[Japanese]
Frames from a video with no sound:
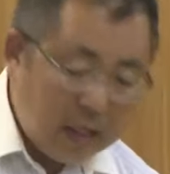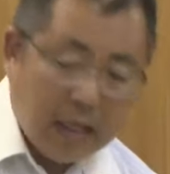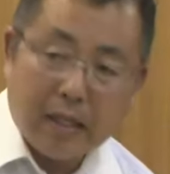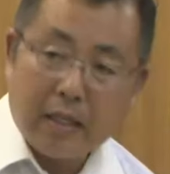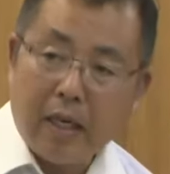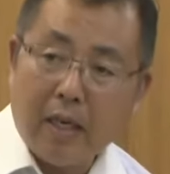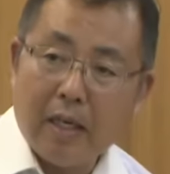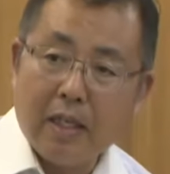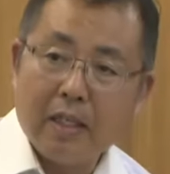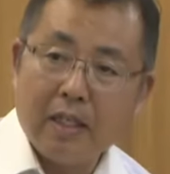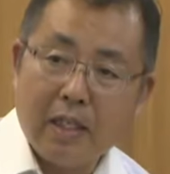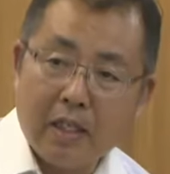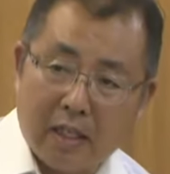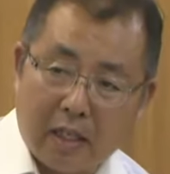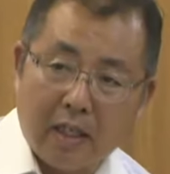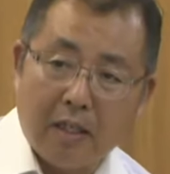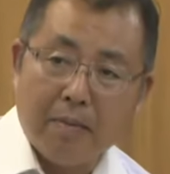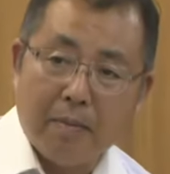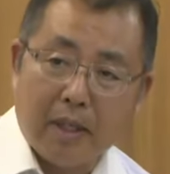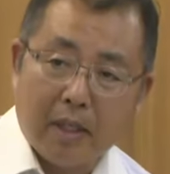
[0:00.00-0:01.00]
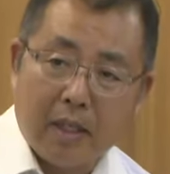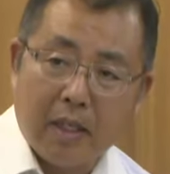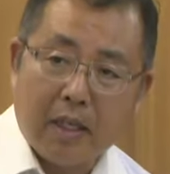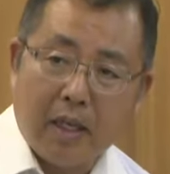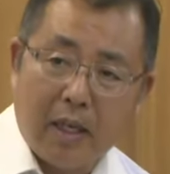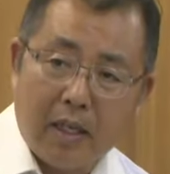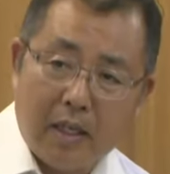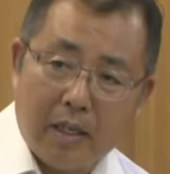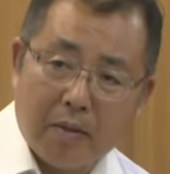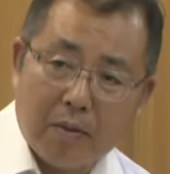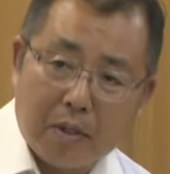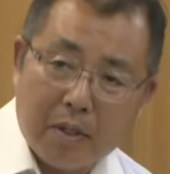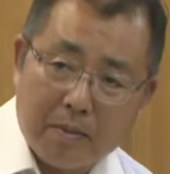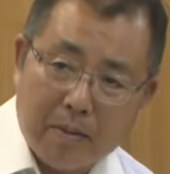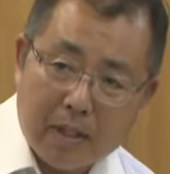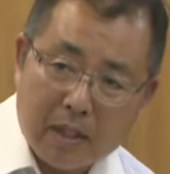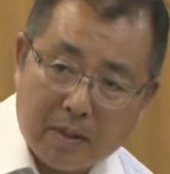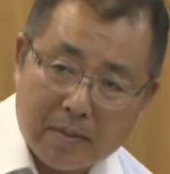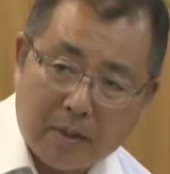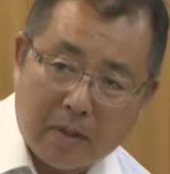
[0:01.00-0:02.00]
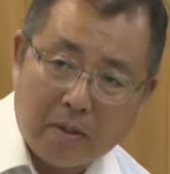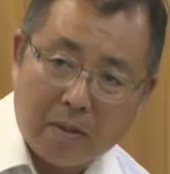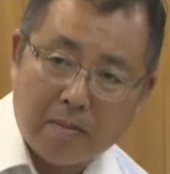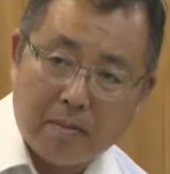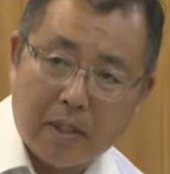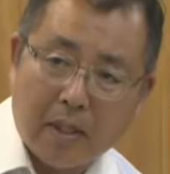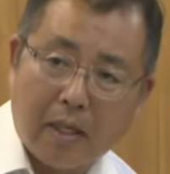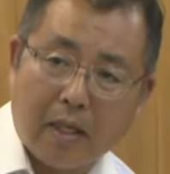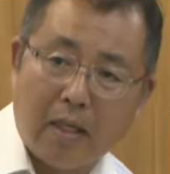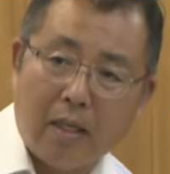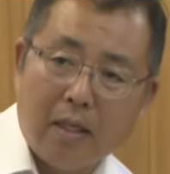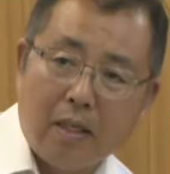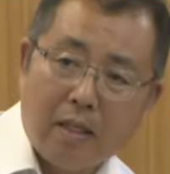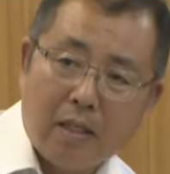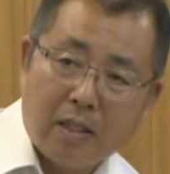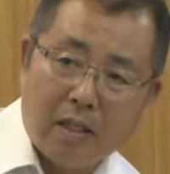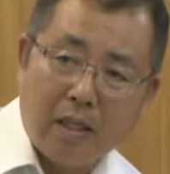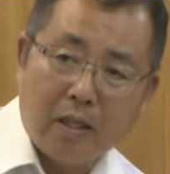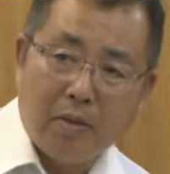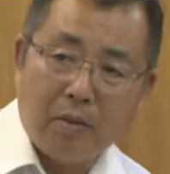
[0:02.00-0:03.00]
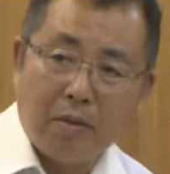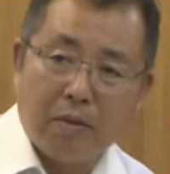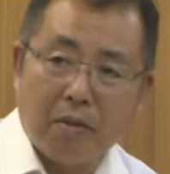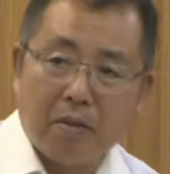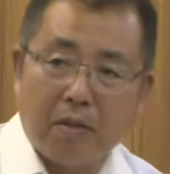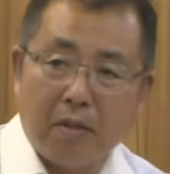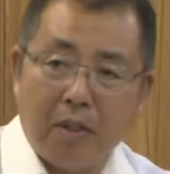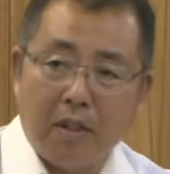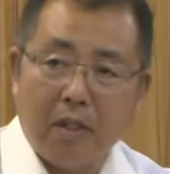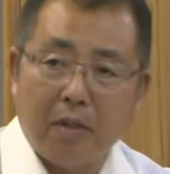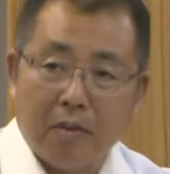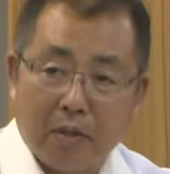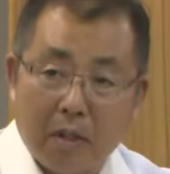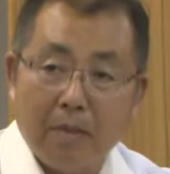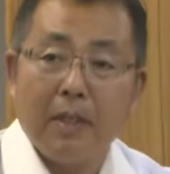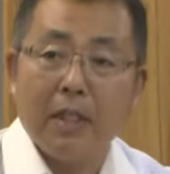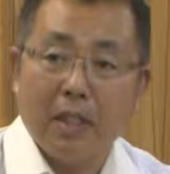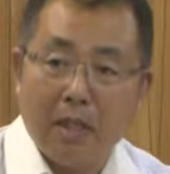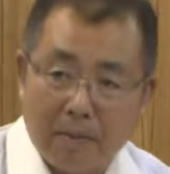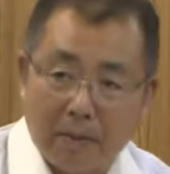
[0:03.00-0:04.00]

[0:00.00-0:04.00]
対の議員が意見を述べた後一部の議員が修